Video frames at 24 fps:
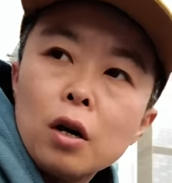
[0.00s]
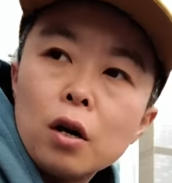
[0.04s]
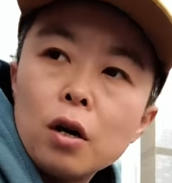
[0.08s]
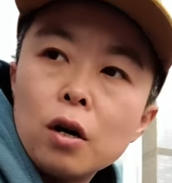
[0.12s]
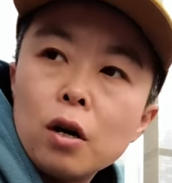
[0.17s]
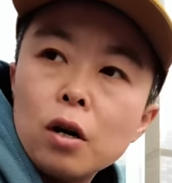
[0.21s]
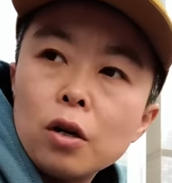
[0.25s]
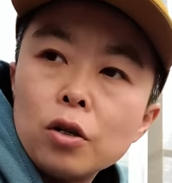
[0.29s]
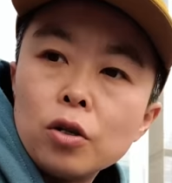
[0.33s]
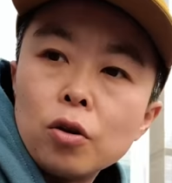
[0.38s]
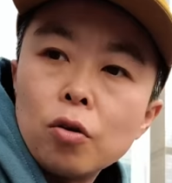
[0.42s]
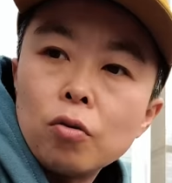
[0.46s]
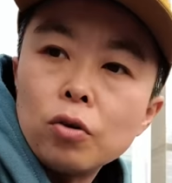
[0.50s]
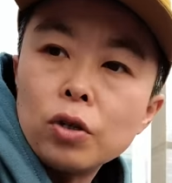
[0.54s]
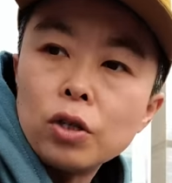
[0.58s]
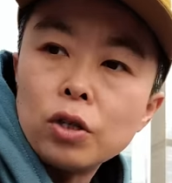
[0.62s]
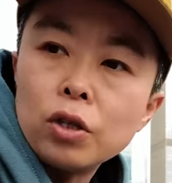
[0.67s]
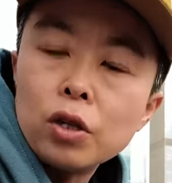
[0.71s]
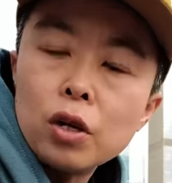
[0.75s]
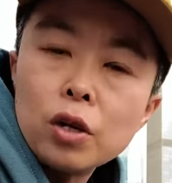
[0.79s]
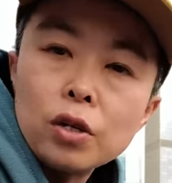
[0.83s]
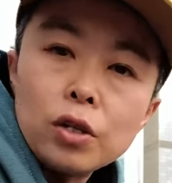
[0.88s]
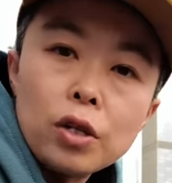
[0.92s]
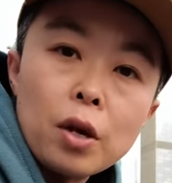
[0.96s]
呃有一
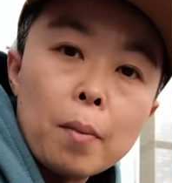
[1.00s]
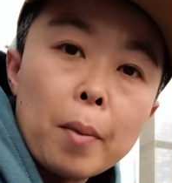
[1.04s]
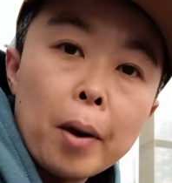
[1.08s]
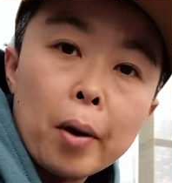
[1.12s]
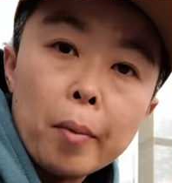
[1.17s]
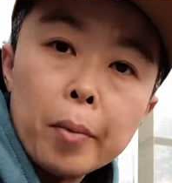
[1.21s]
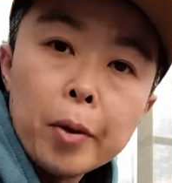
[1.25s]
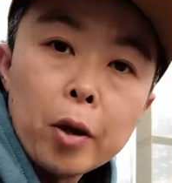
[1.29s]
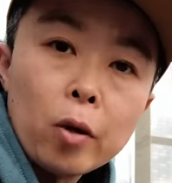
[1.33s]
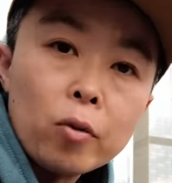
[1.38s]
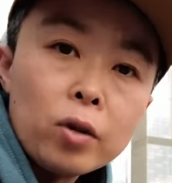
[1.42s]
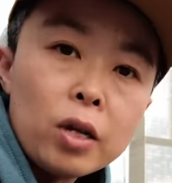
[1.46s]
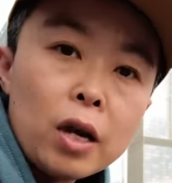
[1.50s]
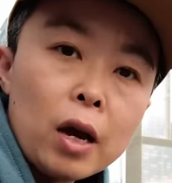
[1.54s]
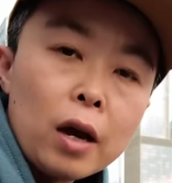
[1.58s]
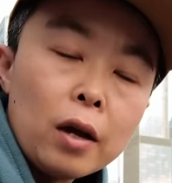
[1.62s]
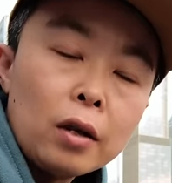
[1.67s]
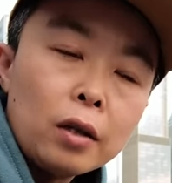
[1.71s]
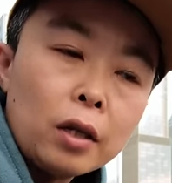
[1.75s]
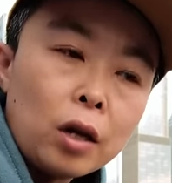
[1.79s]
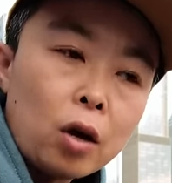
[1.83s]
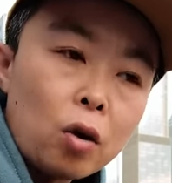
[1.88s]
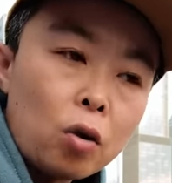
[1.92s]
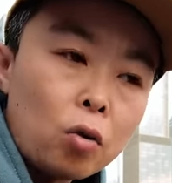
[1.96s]
些街边表演，
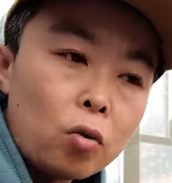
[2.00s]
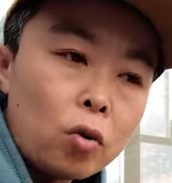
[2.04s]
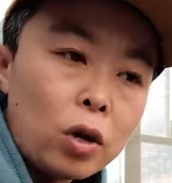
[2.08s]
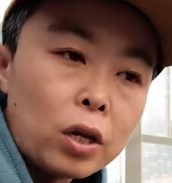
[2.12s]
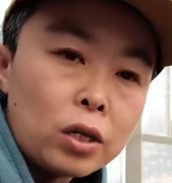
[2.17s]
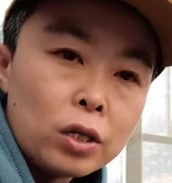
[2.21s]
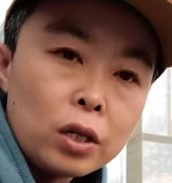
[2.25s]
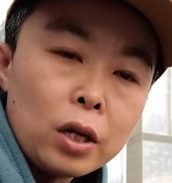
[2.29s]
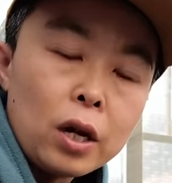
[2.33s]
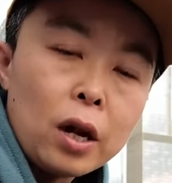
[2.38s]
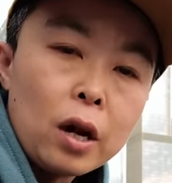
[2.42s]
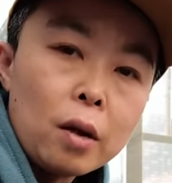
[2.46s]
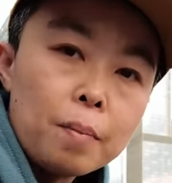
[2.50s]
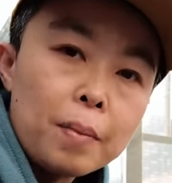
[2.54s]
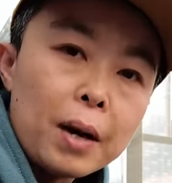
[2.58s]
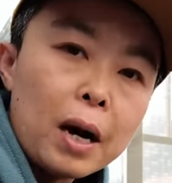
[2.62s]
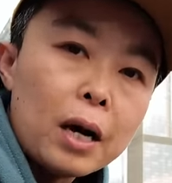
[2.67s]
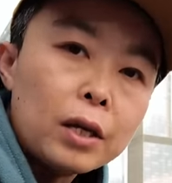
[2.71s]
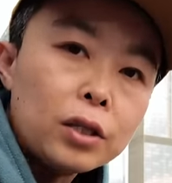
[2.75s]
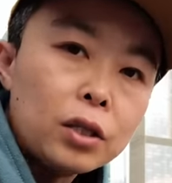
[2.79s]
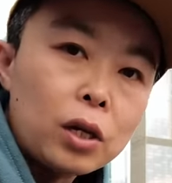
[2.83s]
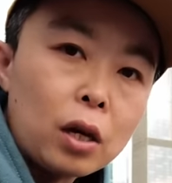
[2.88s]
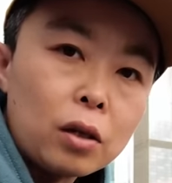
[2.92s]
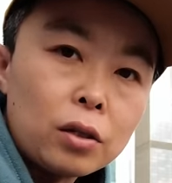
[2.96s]
那我会尽量
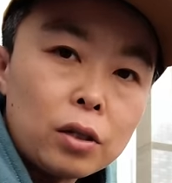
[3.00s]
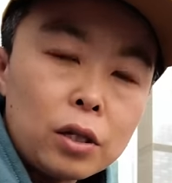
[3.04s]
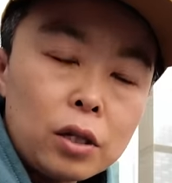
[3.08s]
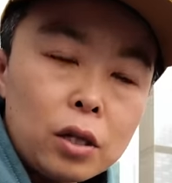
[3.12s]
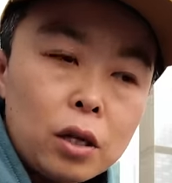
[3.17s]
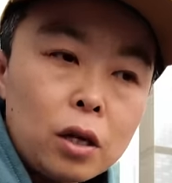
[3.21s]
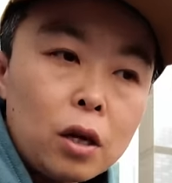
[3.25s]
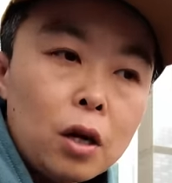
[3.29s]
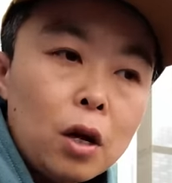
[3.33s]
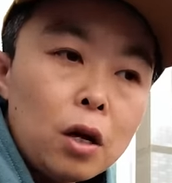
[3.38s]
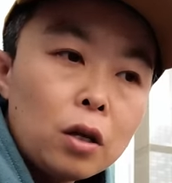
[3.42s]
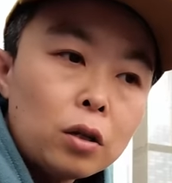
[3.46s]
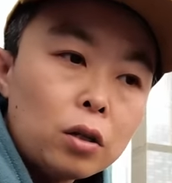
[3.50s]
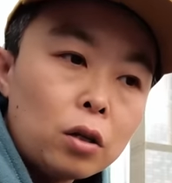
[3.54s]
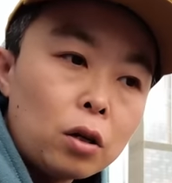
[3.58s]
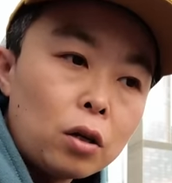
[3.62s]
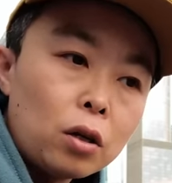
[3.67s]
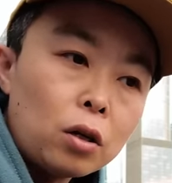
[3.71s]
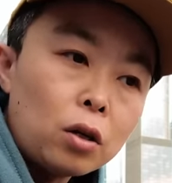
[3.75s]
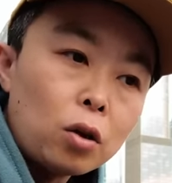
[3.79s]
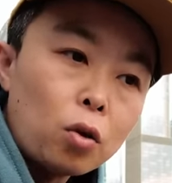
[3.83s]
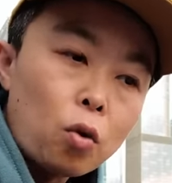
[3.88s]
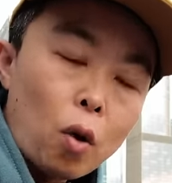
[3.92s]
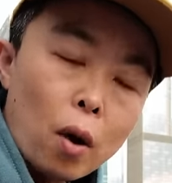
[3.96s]
把相机
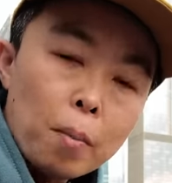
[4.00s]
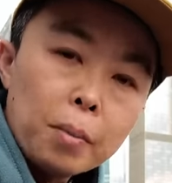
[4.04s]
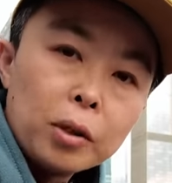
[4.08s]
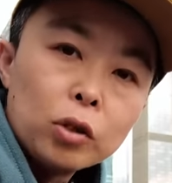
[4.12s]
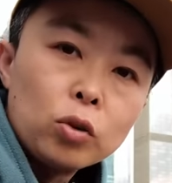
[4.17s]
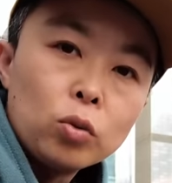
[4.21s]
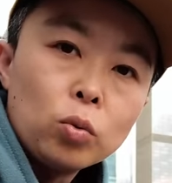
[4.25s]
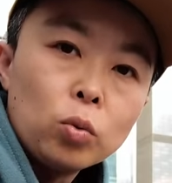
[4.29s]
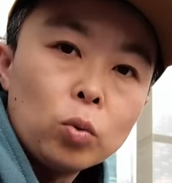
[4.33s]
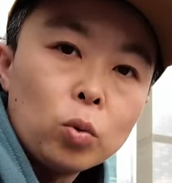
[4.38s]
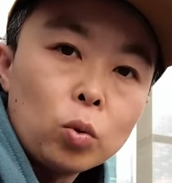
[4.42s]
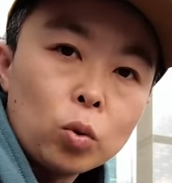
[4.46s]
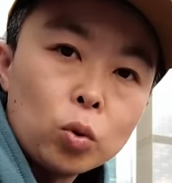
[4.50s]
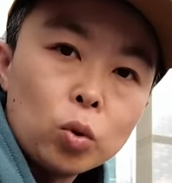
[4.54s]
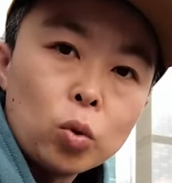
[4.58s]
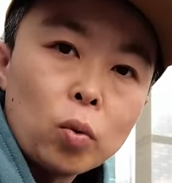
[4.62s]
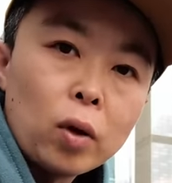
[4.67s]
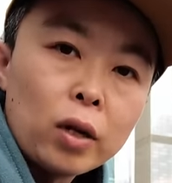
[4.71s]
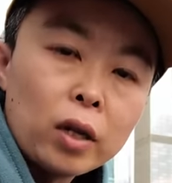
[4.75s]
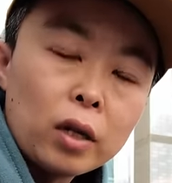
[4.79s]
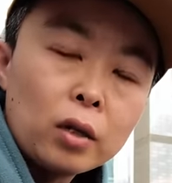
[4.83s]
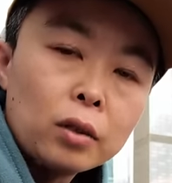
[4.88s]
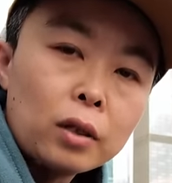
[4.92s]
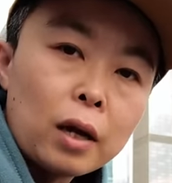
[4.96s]
的快门速度
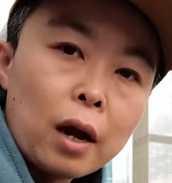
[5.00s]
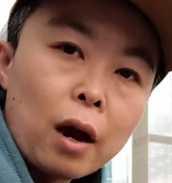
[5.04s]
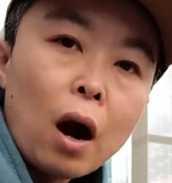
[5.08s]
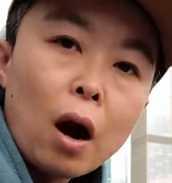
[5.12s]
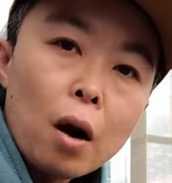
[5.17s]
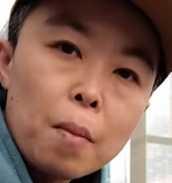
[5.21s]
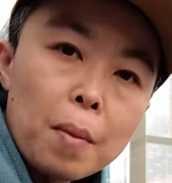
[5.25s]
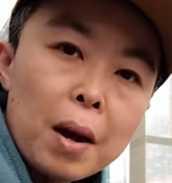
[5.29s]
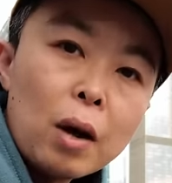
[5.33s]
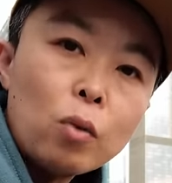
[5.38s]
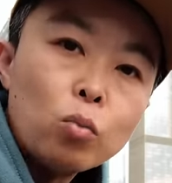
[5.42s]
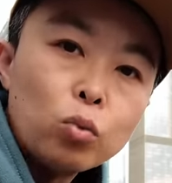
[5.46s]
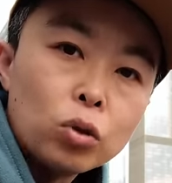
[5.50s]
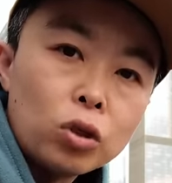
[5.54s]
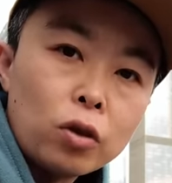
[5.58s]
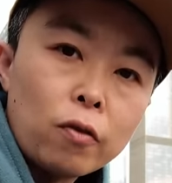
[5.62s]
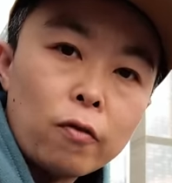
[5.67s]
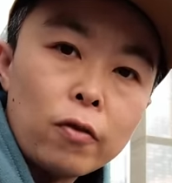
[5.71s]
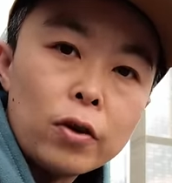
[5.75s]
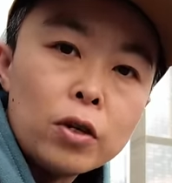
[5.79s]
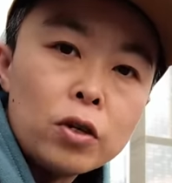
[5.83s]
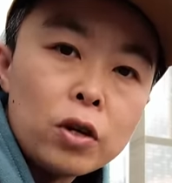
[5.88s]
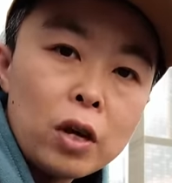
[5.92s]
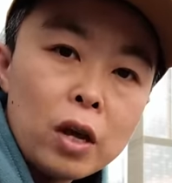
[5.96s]
锁定在二百五十
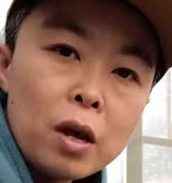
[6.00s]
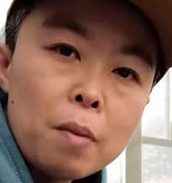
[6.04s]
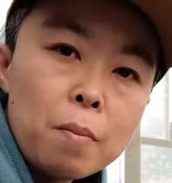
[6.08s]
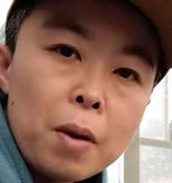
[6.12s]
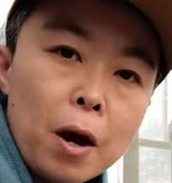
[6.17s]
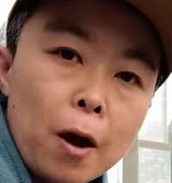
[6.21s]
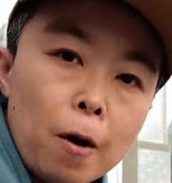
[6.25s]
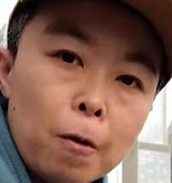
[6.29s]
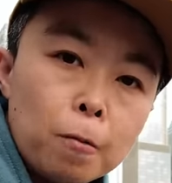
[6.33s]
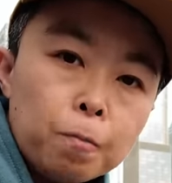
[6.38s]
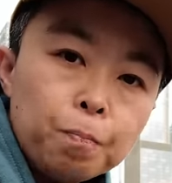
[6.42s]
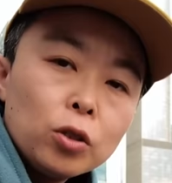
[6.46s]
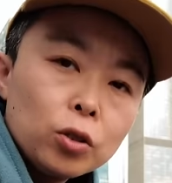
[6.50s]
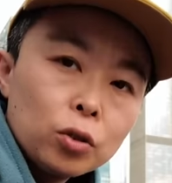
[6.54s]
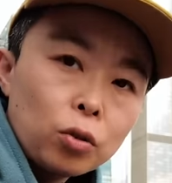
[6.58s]
分之一秒。